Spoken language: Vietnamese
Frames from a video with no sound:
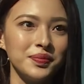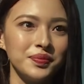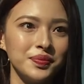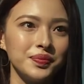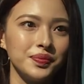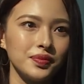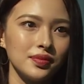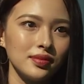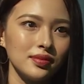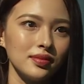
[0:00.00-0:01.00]
Có khi nào mà
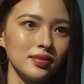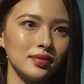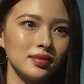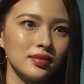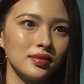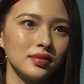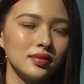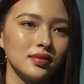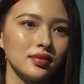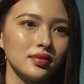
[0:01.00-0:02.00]
anh mặc một kiểu sexy
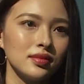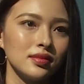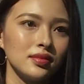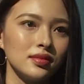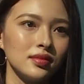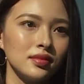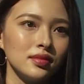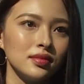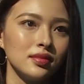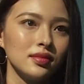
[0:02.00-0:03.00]
quá hay như nào mà mẹ
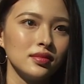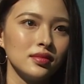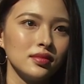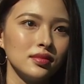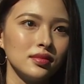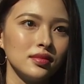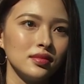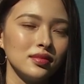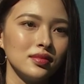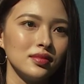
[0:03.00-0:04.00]
gọi điện bảo là
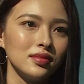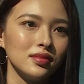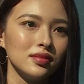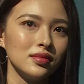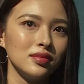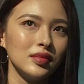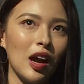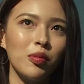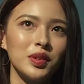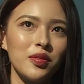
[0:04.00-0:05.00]
không được không?
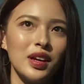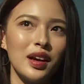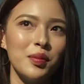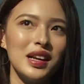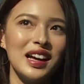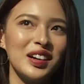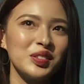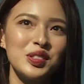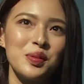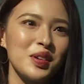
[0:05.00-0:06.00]
Không, tại vì Hảo biết là Hảo
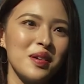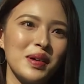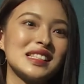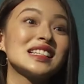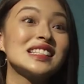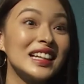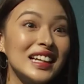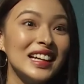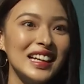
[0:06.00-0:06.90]
chưa bao giờ mặc sexy.